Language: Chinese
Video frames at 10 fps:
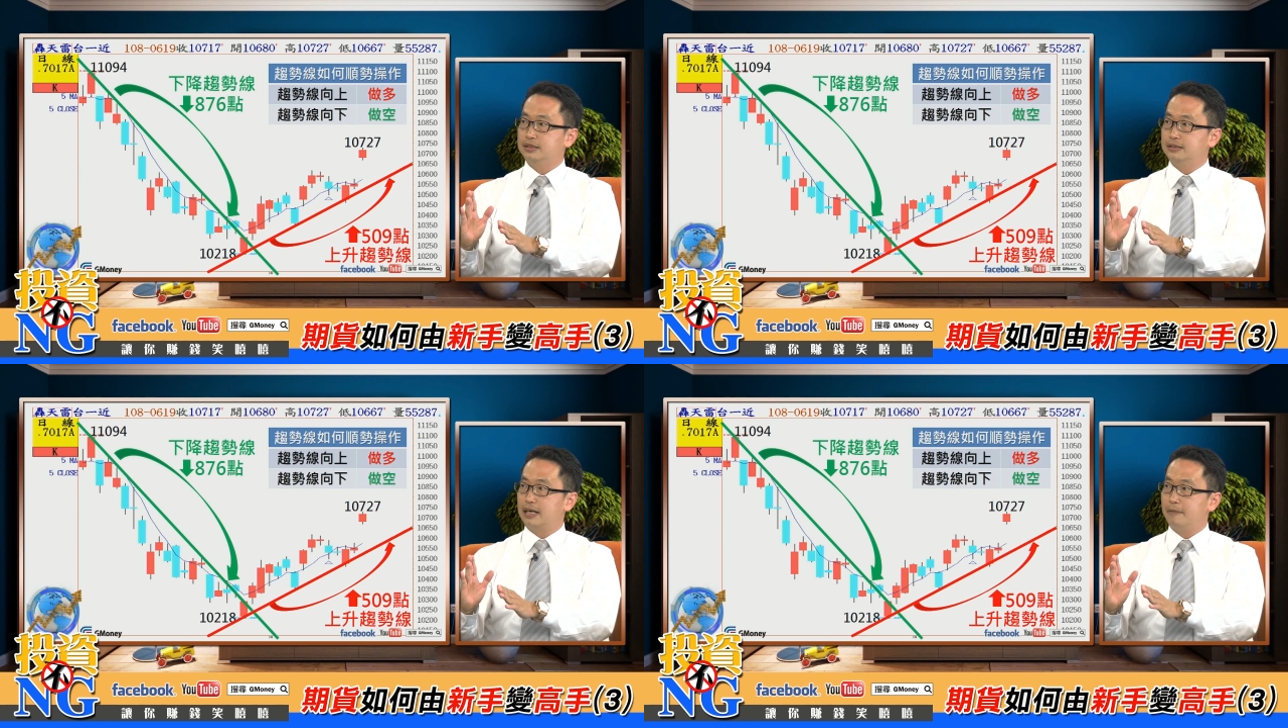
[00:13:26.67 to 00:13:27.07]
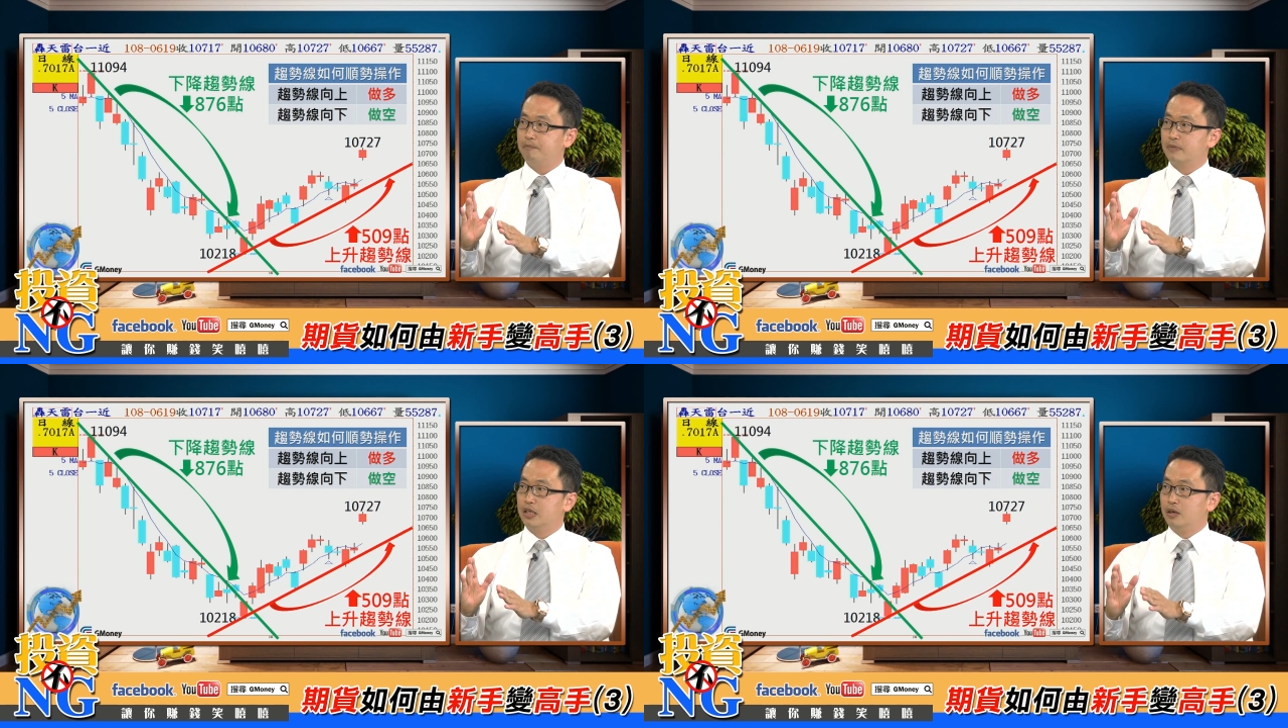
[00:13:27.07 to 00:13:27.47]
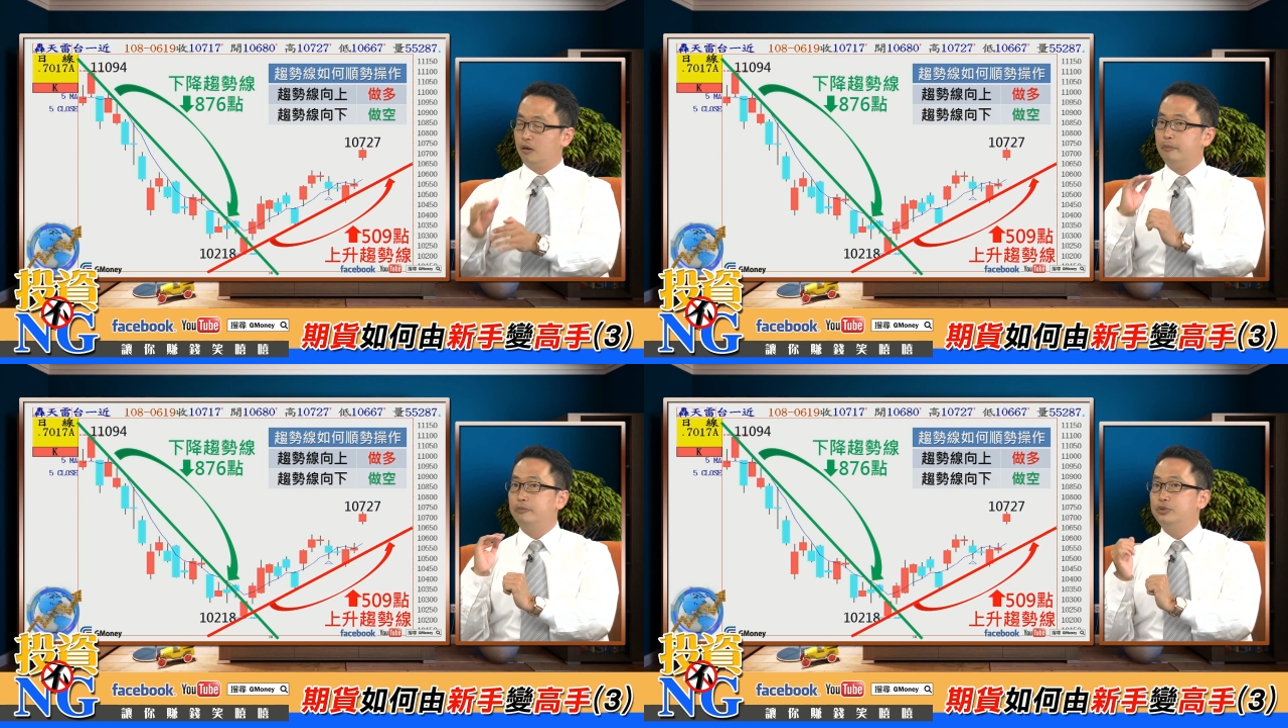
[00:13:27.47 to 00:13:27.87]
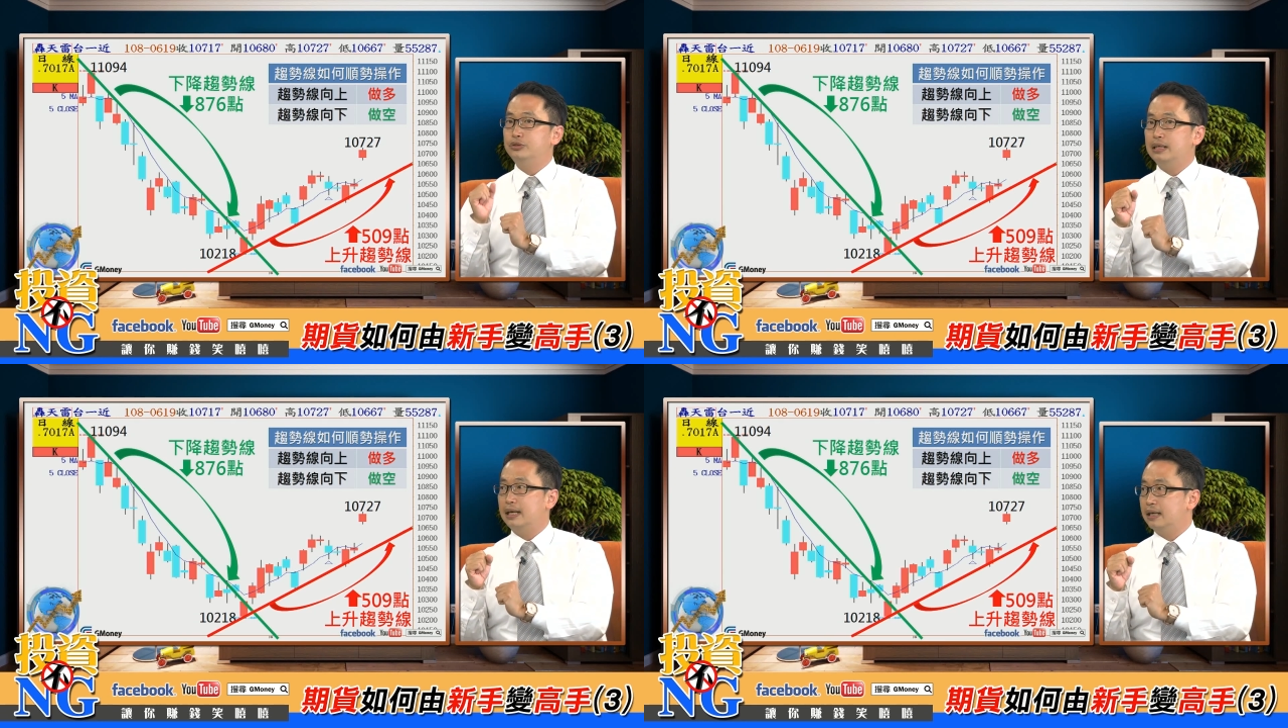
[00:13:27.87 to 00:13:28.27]
势呢？嗯，我们必
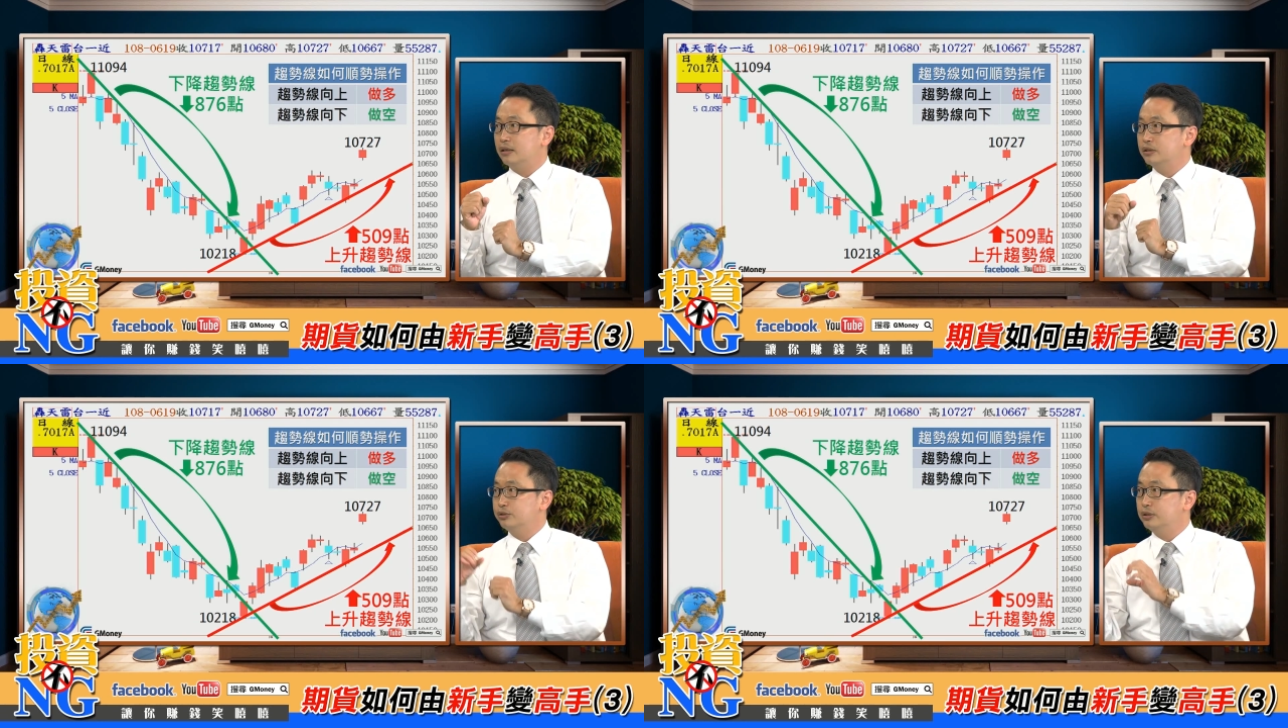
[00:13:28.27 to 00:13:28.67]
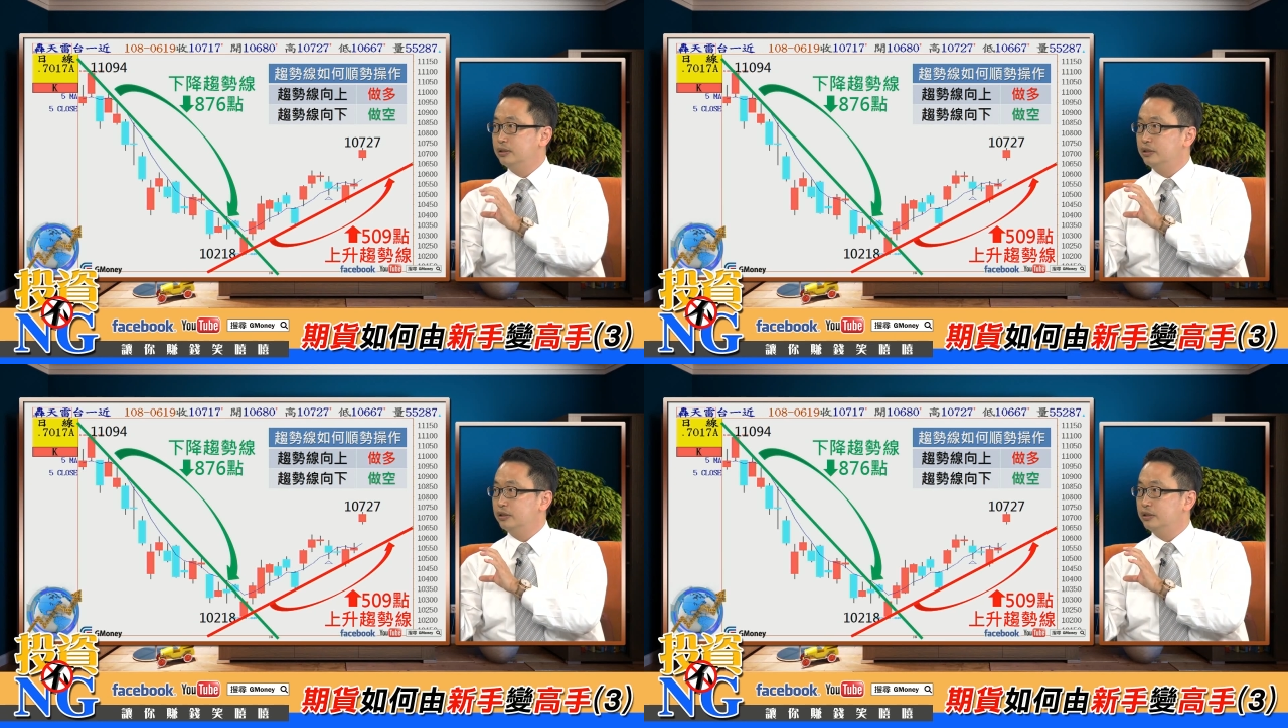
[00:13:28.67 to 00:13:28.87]
须还要去